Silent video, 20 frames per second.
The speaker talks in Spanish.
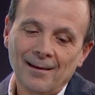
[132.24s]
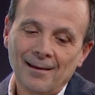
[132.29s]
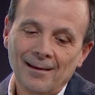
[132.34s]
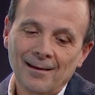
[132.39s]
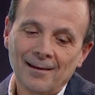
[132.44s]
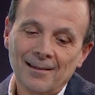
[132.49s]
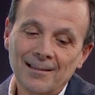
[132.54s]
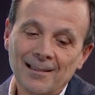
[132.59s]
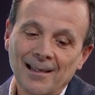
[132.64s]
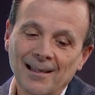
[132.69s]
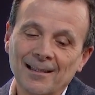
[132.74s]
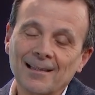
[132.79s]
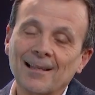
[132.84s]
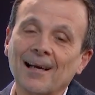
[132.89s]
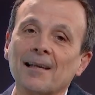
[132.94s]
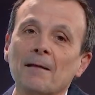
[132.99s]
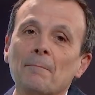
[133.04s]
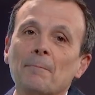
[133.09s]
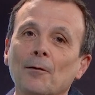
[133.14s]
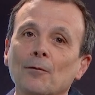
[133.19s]

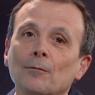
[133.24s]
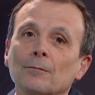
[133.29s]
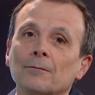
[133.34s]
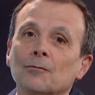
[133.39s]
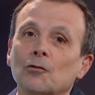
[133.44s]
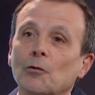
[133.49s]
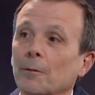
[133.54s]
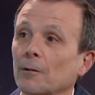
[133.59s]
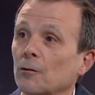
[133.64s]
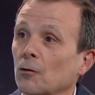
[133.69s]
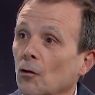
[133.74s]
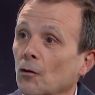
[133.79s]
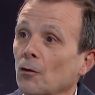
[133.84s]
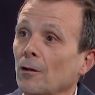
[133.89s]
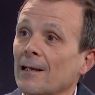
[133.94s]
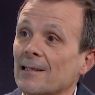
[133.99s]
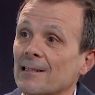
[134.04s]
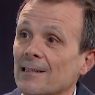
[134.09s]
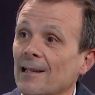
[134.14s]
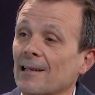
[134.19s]
sanitaria, pero sobre todo en
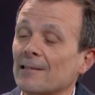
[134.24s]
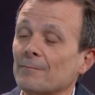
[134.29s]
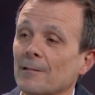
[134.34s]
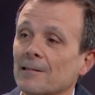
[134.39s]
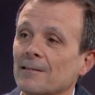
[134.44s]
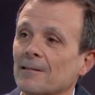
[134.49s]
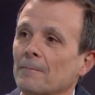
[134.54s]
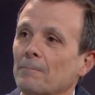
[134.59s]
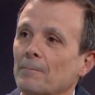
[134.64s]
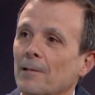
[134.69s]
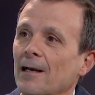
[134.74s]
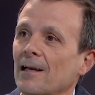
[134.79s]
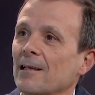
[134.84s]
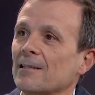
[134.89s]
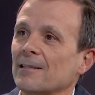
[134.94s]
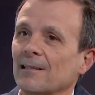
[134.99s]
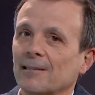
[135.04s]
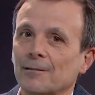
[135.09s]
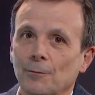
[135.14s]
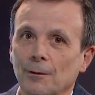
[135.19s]
las edades más tempranas,
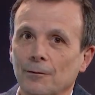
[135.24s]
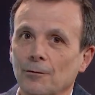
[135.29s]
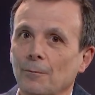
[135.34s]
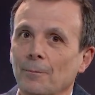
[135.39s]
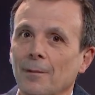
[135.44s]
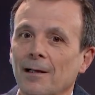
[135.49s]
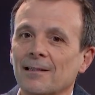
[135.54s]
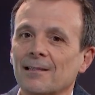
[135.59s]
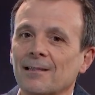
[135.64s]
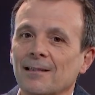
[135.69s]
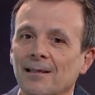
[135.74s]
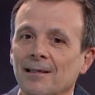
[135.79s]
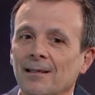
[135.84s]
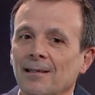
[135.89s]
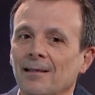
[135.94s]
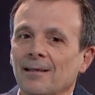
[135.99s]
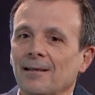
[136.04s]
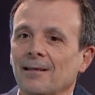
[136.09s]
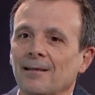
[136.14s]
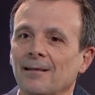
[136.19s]
que es cuando más
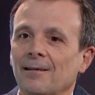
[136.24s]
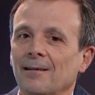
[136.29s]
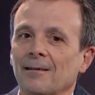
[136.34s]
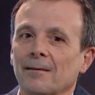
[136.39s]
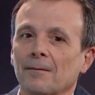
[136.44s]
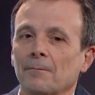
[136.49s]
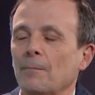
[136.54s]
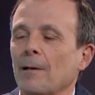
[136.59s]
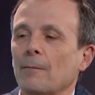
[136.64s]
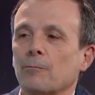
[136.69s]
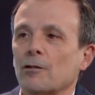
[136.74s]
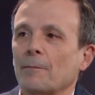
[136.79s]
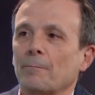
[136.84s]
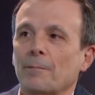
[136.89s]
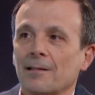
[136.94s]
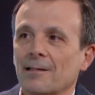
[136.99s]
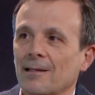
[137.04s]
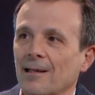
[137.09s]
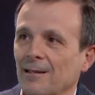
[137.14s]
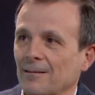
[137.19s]
vamos a
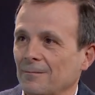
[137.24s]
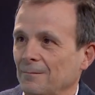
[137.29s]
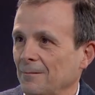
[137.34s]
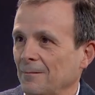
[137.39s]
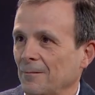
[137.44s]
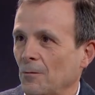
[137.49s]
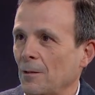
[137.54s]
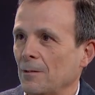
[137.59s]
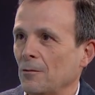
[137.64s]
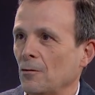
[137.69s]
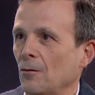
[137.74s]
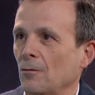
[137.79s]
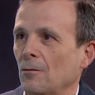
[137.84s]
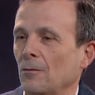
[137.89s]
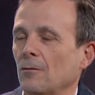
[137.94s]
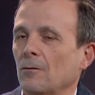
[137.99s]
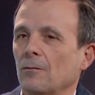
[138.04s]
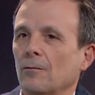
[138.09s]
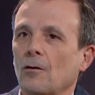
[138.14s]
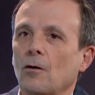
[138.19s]
aprender cuando
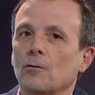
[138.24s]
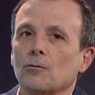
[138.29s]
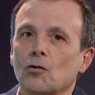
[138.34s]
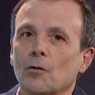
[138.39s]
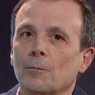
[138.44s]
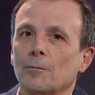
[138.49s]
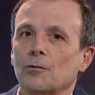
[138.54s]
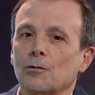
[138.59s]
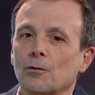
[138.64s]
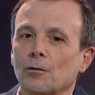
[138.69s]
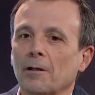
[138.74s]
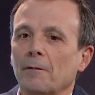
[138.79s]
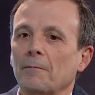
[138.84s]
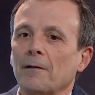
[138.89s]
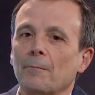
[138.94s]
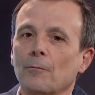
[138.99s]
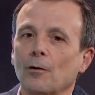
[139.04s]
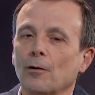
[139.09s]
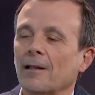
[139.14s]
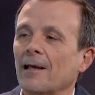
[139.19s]
aún somos todavía
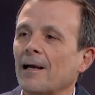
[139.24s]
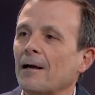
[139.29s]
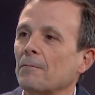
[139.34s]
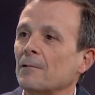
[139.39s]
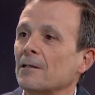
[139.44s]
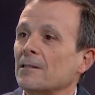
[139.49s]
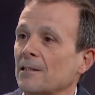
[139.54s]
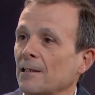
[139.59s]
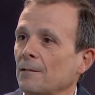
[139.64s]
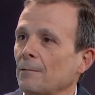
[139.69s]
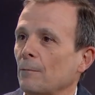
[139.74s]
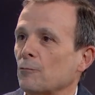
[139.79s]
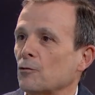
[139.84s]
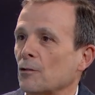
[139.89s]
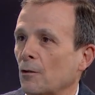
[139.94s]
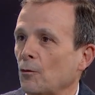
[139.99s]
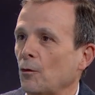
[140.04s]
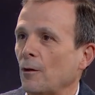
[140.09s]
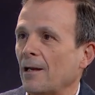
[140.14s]
moldeables y vamos a coger